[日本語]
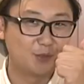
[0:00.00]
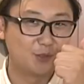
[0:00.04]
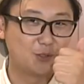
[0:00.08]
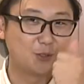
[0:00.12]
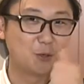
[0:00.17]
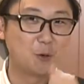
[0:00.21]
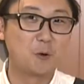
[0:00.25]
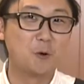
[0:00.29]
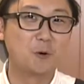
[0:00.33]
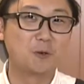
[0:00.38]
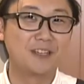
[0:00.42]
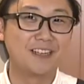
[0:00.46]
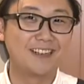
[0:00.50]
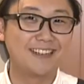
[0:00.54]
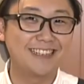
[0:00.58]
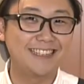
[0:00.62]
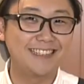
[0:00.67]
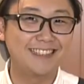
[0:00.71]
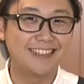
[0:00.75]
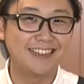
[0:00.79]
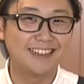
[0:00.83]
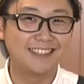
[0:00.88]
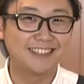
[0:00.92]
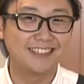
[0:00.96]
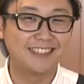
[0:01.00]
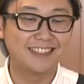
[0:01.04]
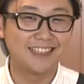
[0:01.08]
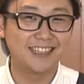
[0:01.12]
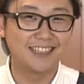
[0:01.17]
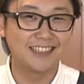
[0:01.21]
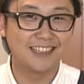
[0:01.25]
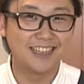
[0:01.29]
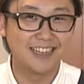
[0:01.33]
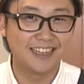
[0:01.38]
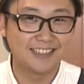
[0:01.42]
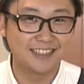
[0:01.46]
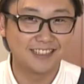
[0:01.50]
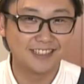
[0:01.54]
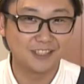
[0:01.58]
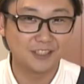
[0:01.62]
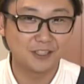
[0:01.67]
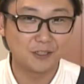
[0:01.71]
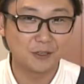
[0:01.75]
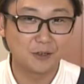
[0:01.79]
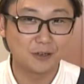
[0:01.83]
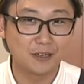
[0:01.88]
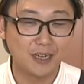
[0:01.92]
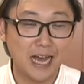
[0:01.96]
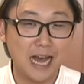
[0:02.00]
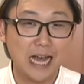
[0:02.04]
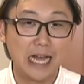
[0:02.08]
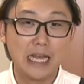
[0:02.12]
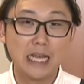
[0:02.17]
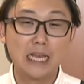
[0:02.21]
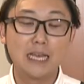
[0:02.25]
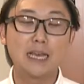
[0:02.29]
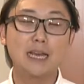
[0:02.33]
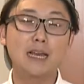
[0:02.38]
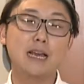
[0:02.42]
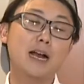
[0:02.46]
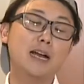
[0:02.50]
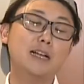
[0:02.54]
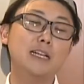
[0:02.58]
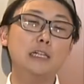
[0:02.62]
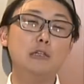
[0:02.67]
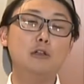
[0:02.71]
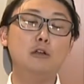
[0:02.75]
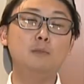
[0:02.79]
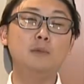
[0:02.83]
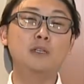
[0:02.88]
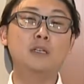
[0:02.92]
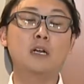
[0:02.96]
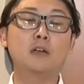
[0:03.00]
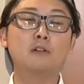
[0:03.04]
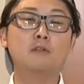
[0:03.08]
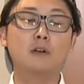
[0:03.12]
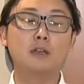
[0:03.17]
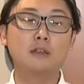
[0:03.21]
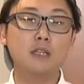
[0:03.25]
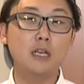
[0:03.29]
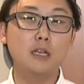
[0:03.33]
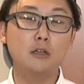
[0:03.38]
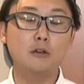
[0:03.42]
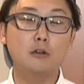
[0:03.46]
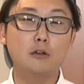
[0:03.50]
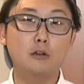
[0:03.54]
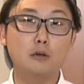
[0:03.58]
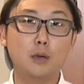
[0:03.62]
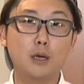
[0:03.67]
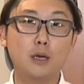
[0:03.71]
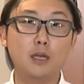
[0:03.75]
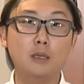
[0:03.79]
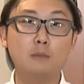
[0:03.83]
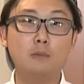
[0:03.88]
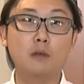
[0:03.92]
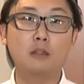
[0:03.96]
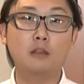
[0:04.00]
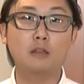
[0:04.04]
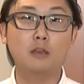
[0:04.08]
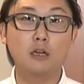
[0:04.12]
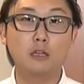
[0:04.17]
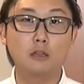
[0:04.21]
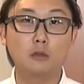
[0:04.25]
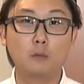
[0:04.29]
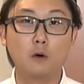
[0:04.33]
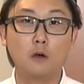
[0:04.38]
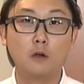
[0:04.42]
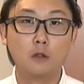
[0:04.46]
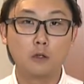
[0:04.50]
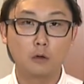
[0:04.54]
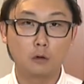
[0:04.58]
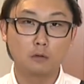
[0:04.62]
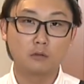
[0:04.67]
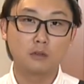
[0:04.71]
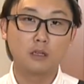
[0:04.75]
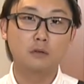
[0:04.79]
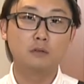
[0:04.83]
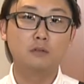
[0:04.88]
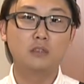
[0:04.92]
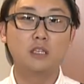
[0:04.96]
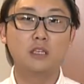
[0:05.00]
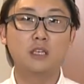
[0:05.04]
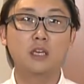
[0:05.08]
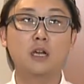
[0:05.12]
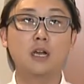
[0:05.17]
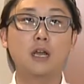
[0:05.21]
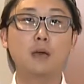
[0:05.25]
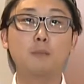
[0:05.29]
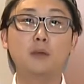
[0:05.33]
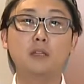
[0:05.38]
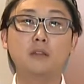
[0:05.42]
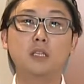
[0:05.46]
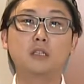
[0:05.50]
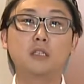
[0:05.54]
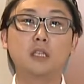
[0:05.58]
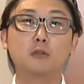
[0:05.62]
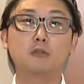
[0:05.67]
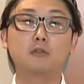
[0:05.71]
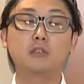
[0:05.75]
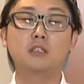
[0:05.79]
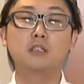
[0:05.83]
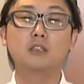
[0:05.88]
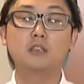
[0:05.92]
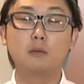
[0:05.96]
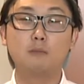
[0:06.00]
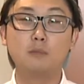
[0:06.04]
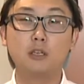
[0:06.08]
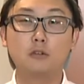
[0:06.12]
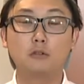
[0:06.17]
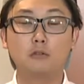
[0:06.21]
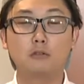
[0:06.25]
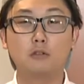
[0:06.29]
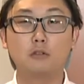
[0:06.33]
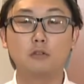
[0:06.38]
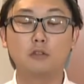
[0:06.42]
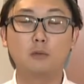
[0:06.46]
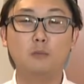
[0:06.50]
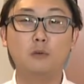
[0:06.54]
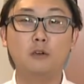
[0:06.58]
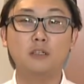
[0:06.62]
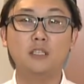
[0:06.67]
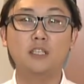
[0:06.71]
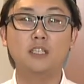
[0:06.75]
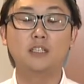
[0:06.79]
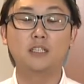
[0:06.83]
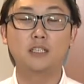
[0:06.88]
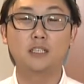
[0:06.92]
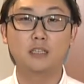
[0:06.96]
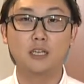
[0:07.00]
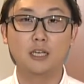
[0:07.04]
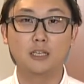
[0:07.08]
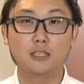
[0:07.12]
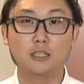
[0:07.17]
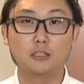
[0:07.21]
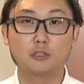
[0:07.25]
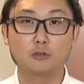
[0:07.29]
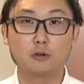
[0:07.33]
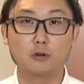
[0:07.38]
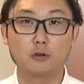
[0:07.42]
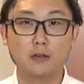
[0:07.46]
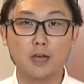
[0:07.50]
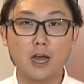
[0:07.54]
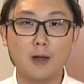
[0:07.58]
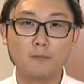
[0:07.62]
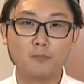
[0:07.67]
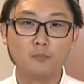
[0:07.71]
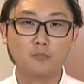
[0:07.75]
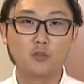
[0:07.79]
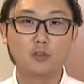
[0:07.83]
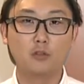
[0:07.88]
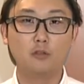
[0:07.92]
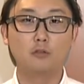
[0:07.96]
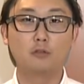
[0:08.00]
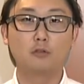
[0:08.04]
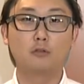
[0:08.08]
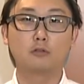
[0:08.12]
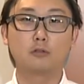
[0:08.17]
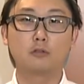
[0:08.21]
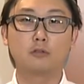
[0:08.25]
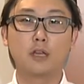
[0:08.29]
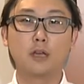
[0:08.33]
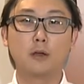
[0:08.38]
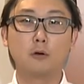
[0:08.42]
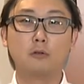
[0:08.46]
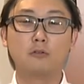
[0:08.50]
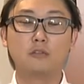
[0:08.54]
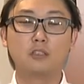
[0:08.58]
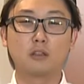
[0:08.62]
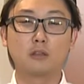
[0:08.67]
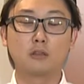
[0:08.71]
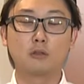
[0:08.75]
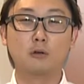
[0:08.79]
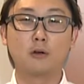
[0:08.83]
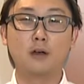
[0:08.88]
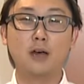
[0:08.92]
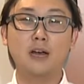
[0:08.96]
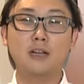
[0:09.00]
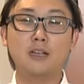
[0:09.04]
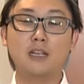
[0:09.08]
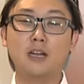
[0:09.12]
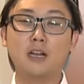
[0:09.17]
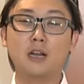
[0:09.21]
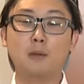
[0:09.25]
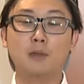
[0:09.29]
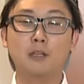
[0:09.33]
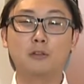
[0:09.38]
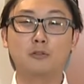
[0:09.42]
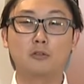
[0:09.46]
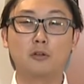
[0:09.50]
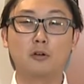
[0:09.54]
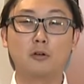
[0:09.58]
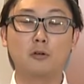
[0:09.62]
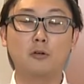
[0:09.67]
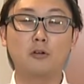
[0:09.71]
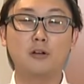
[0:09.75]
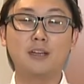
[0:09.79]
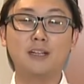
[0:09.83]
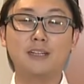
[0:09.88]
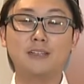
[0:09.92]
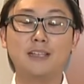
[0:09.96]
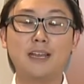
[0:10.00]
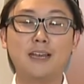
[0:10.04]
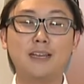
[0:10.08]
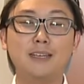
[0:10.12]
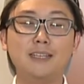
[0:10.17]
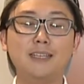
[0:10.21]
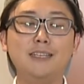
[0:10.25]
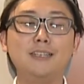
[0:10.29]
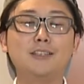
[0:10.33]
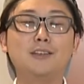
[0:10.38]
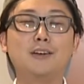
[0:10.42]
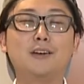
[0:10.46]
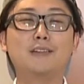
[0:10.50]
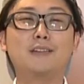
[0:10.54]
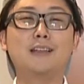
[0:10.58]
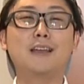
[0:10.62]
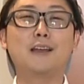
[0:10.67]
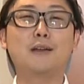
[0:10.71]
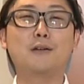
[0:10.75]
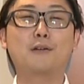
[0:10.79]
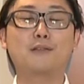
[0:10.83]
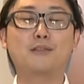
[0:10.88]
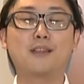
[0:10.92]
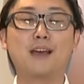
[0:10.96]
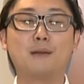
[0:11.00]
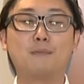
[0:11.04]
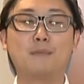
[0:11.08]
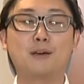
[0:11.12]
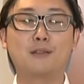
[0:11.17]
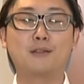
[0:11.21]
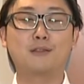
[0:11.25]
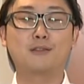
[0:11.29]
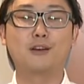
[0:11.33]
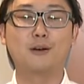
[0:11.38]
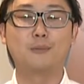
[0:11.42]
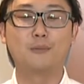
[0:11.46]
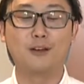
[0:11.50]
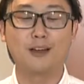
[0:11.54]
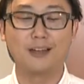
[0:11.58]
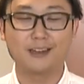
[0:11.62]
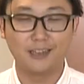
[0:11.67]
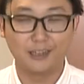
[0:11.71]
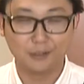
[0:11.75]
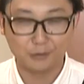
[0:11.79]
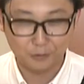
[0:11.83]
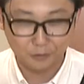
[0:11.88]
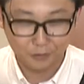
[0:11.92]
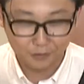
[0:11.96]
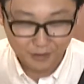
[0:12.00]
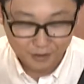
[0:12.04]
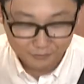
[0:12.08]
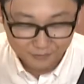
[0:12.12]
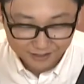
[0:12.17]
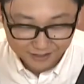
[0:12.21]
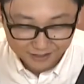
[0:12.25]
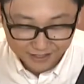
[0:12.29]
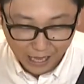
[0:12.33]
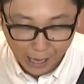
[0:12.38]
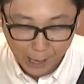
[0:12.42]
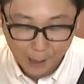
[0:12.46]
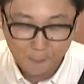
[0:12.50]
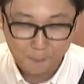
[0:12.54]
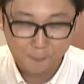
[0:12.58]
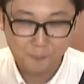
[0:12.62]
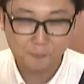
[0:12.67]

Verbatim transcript: 上出来なんじゃないでしょうか、えー、秋の味覚はねいろいろありますけれどもこんな風にキャラ弁で楽しんでみるっていうのもいいんじゃないでしょうかということで本日の「あキャラ弁当」これにて以上でございますどうもありがとうございました